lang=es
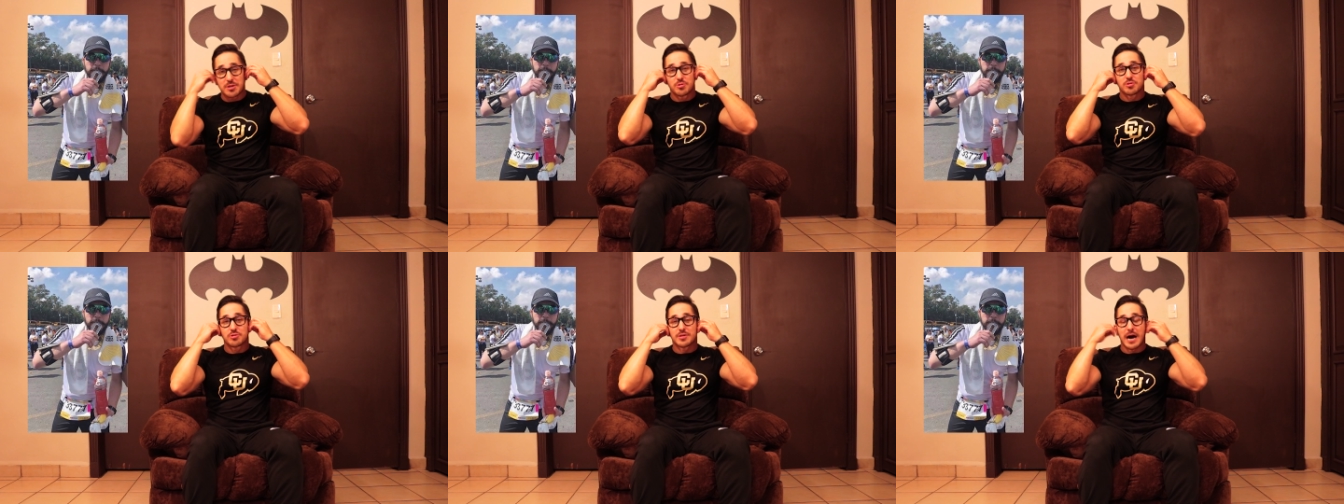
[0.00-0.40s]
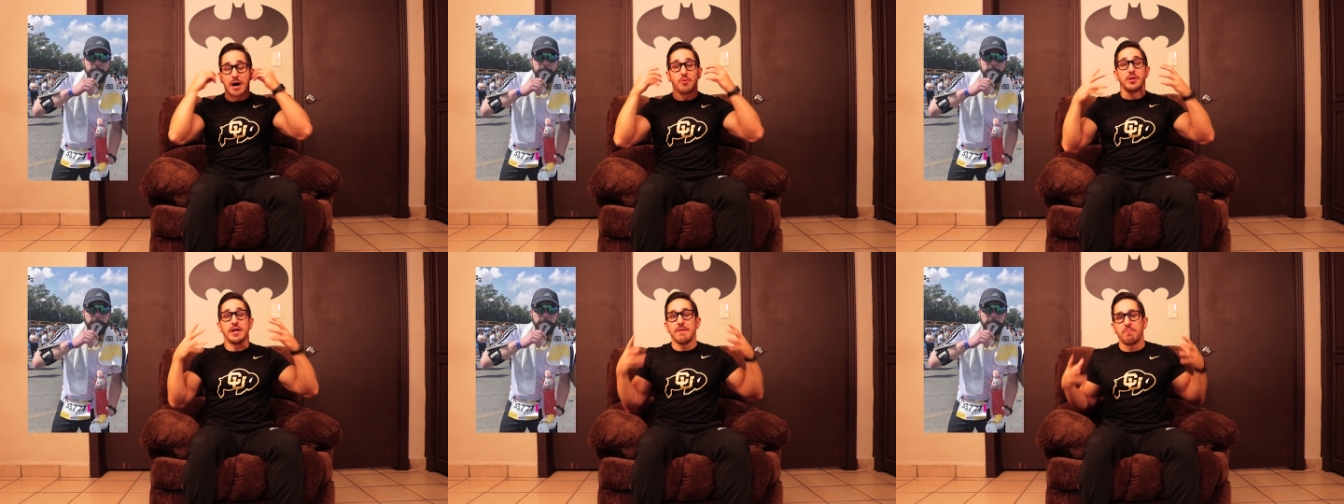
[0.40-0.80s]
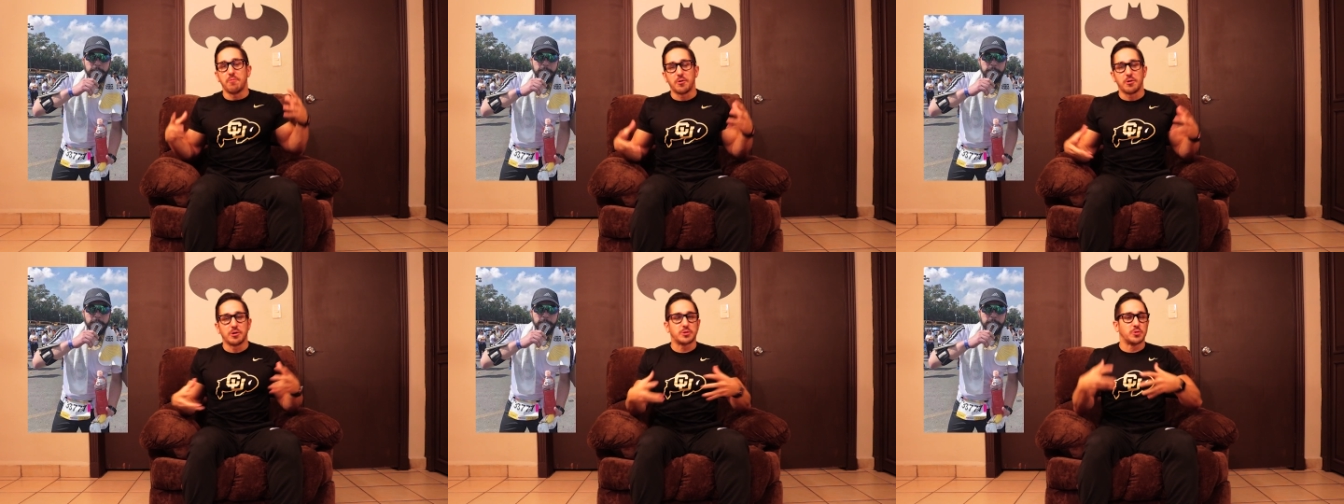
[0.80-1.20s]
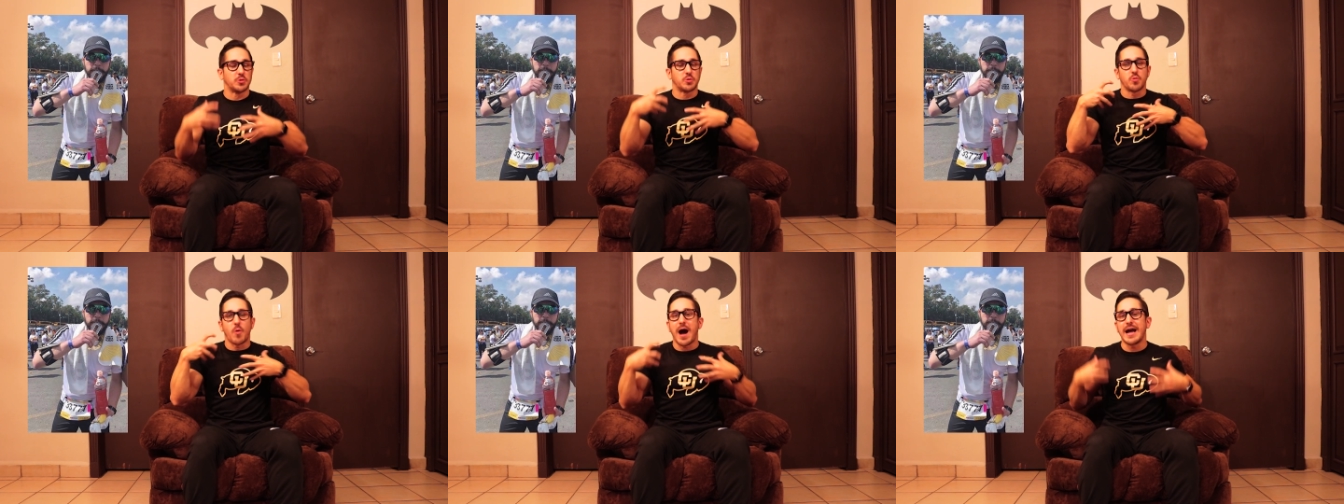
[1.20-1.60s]
sus audífonos, su
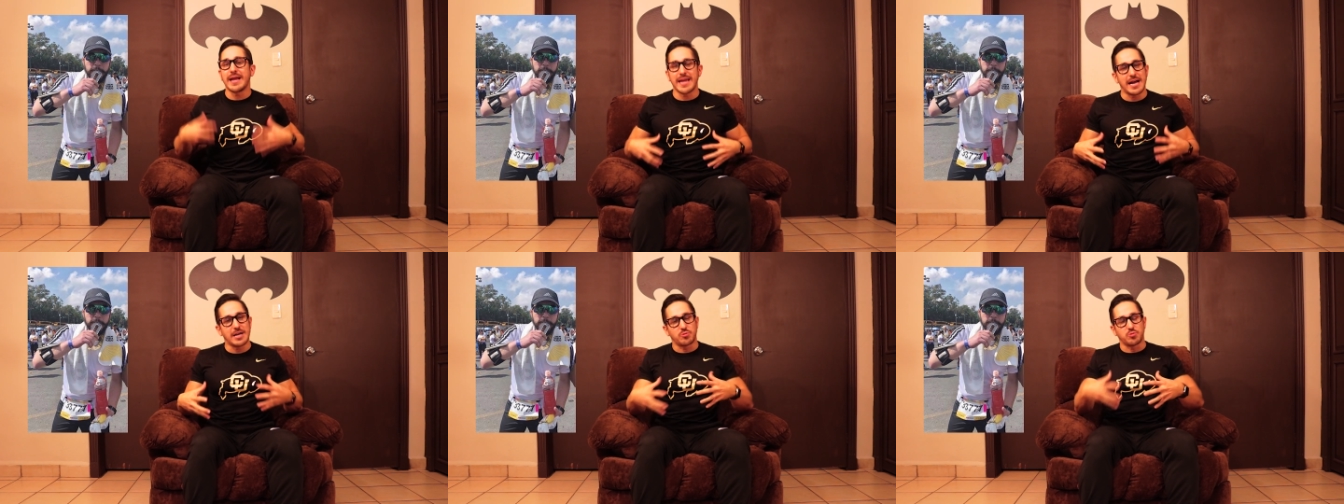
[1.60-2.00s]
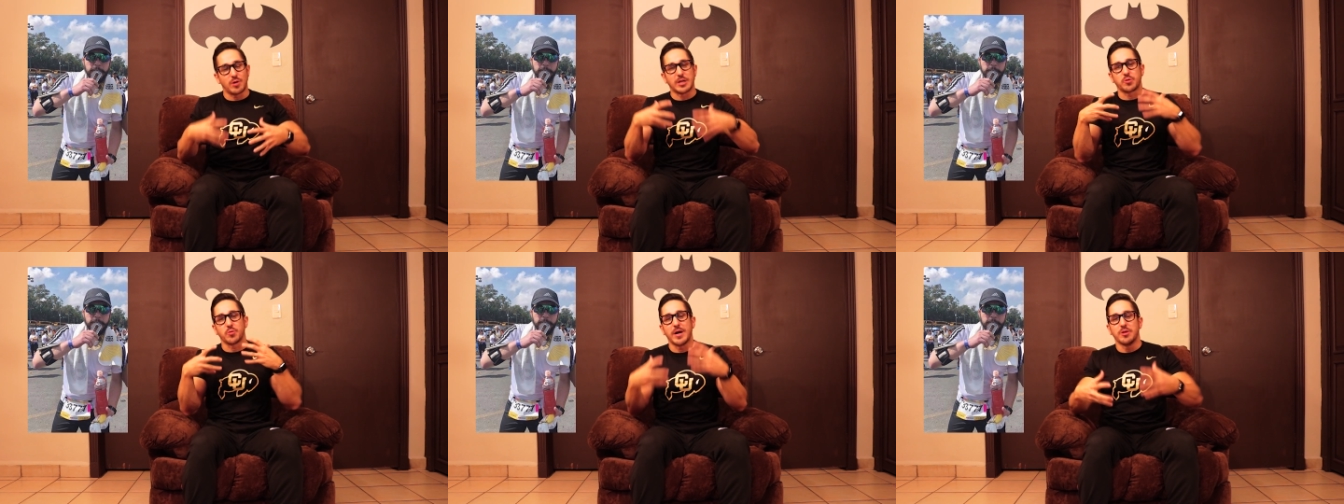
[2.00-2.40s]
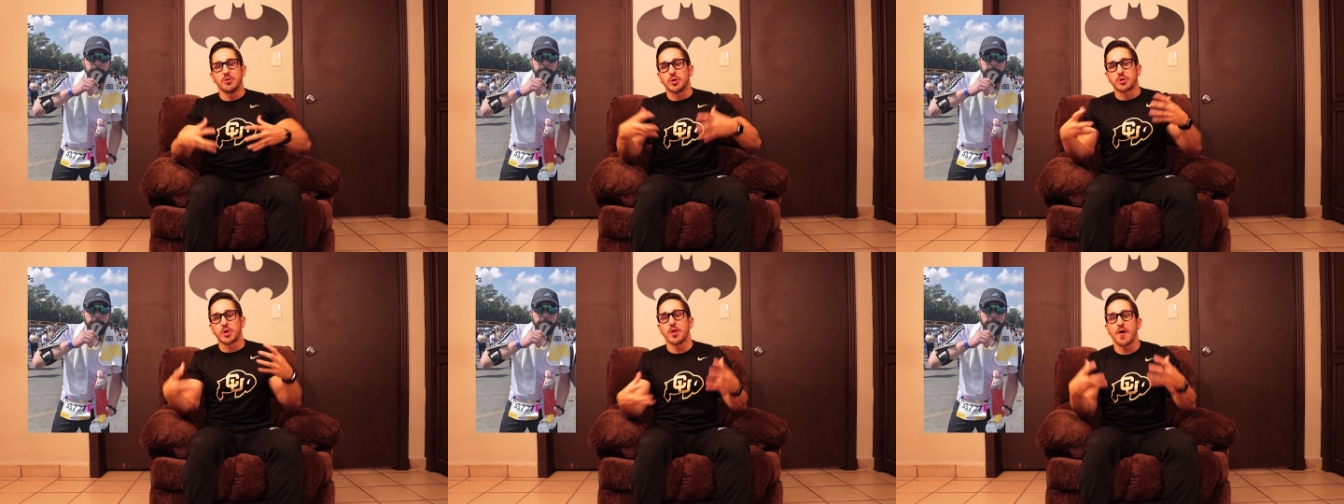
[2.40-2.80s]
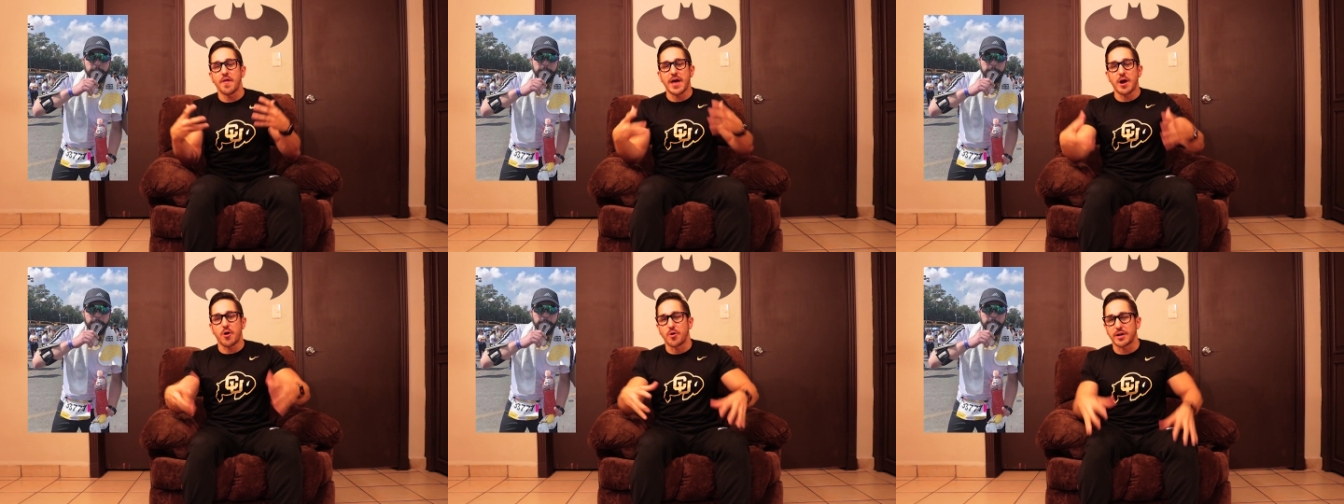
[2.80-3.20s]
toalla, su atuendo, todo
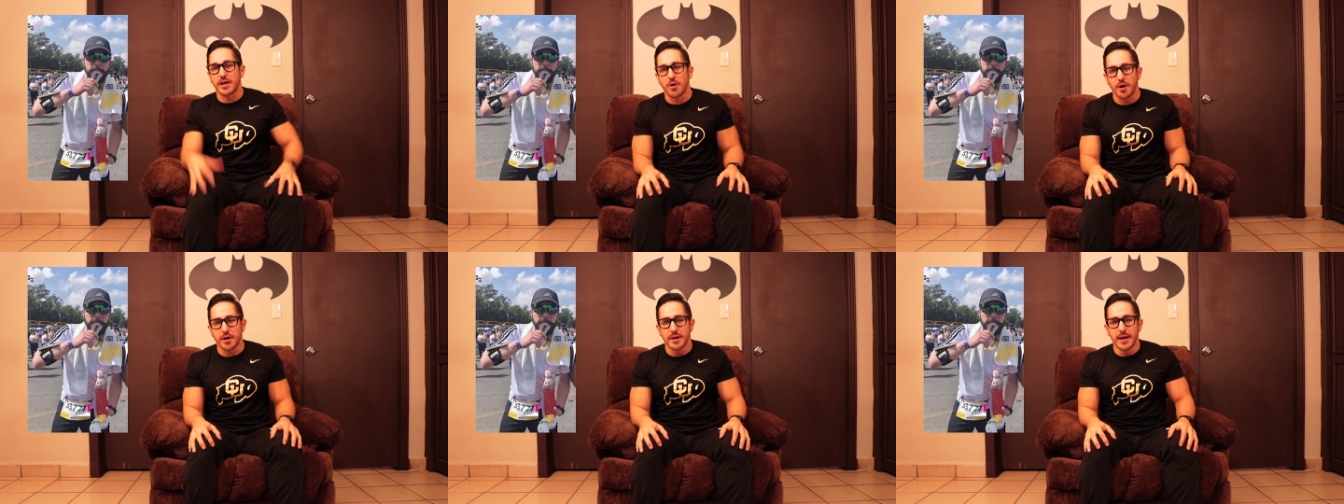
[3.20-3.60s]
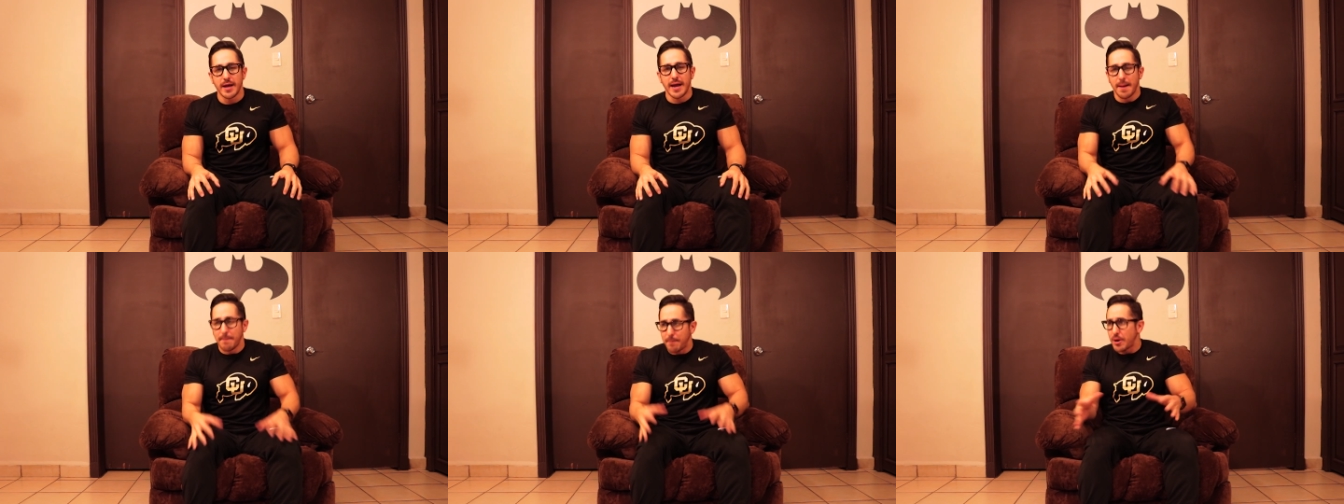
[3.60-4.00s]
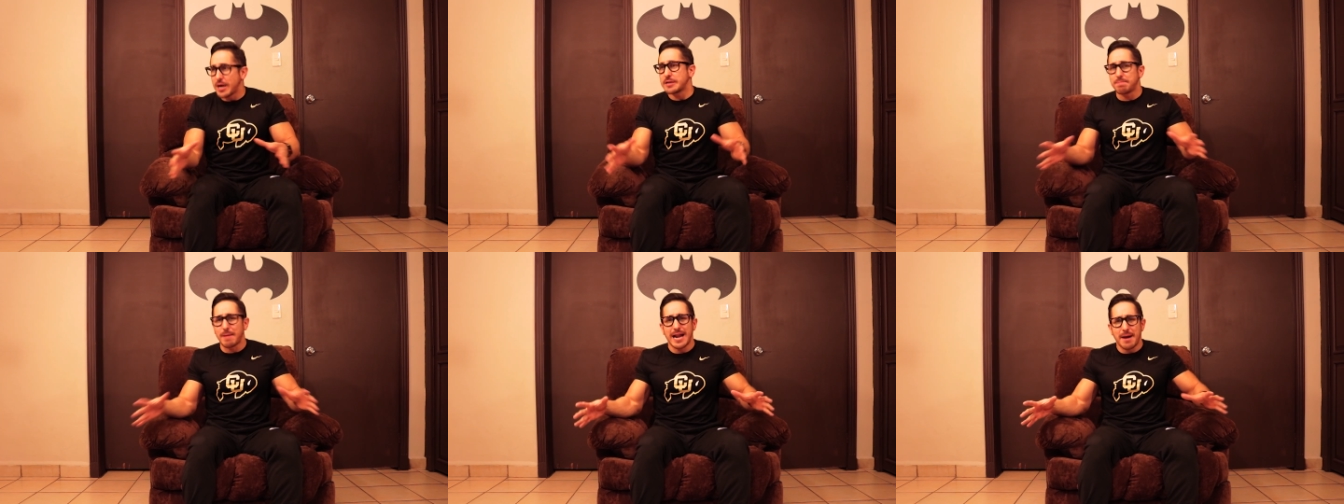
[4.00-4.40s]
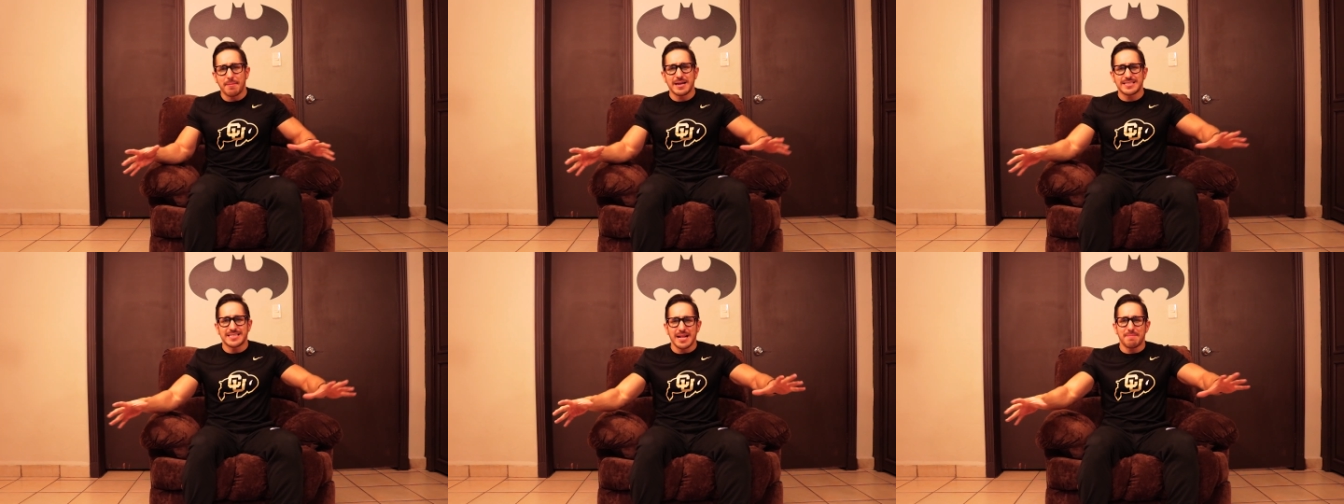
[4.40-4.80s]
de corredor. En pocas
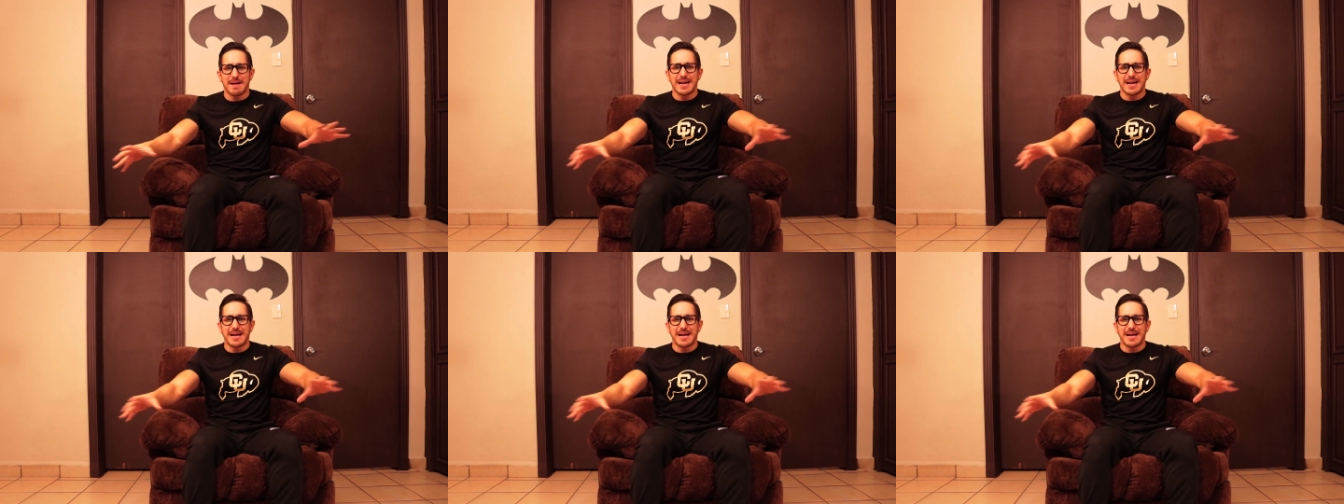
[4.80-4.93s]
palabras, el